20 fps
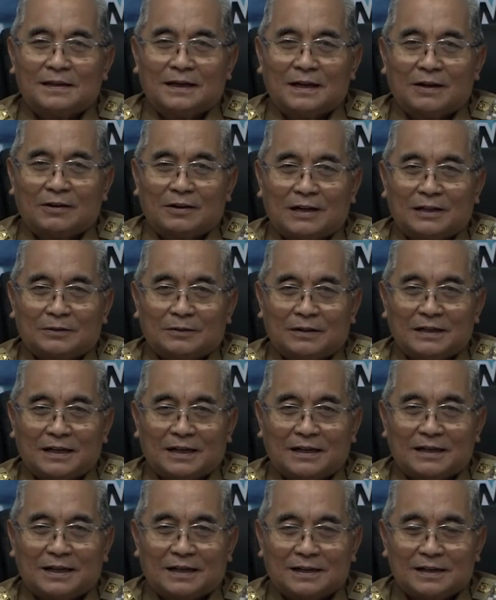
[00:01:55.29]
ada orang tuanya
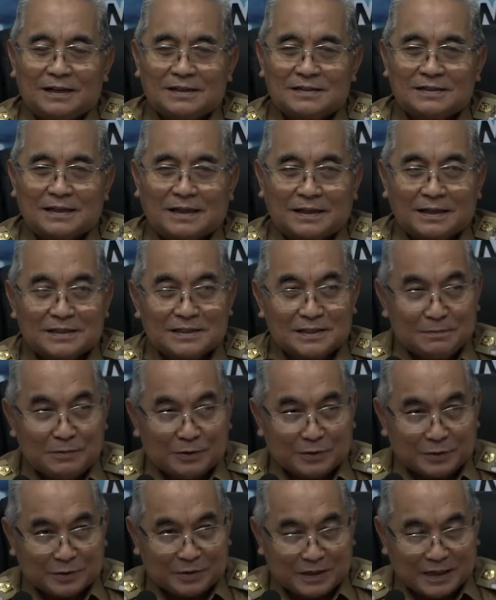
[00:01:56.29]
kadang-kadang sambil
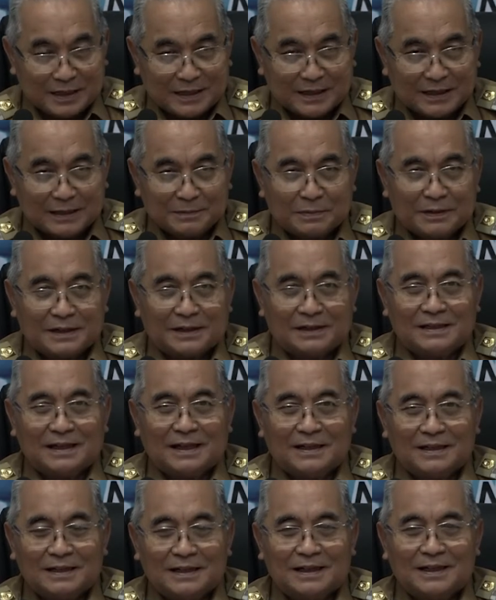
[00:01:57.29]
muda dengan
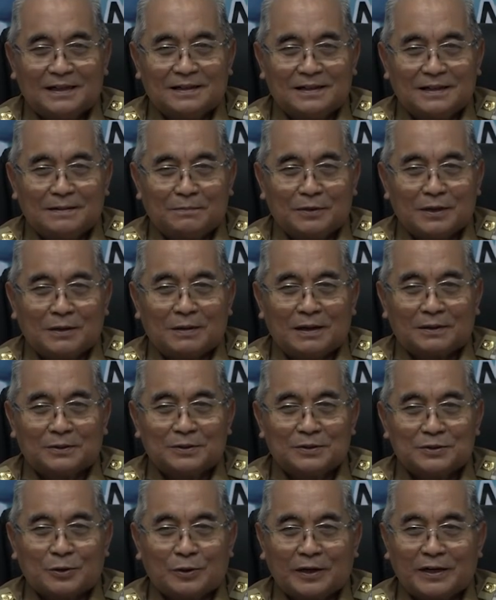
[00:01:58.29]
pekerjaannya dia punya waktu
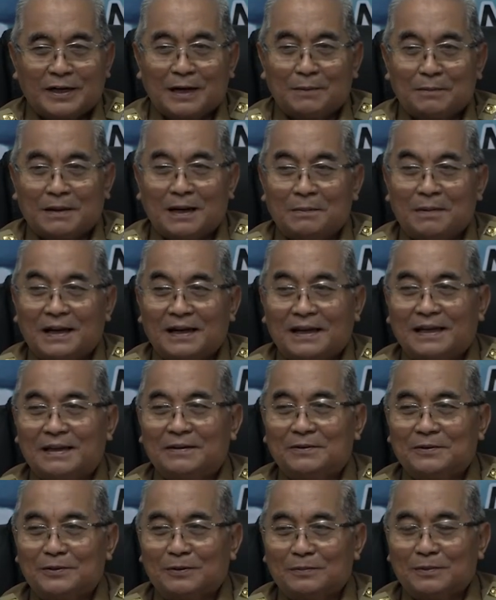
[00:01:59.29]
sore dan malam hari
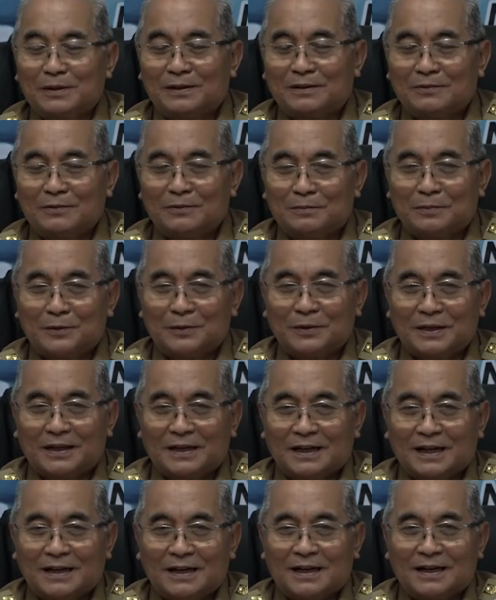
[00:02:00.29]
untuk berkumpul dengan
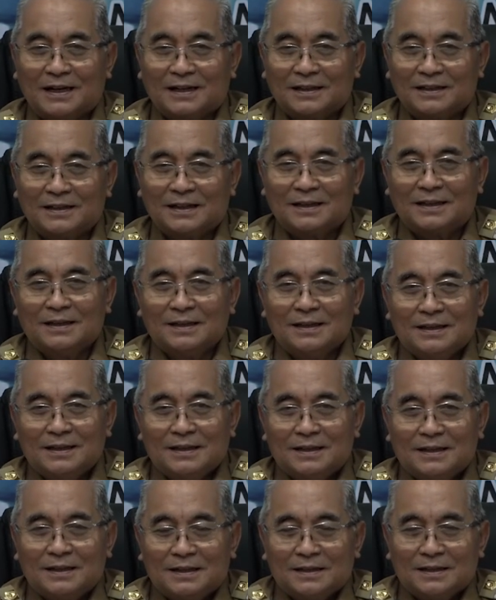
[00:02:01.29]
anak-anaknya
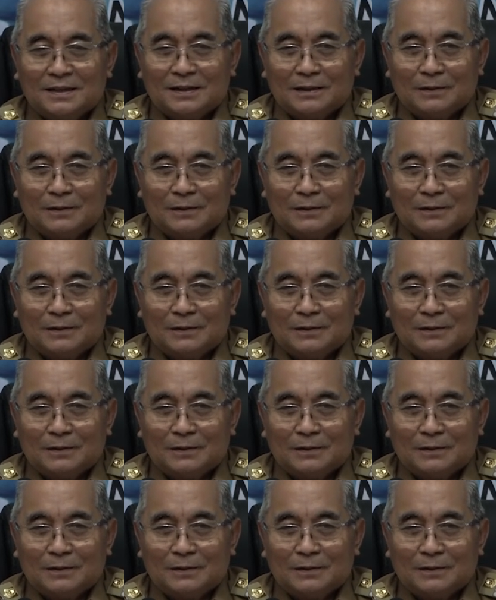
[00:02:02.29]
di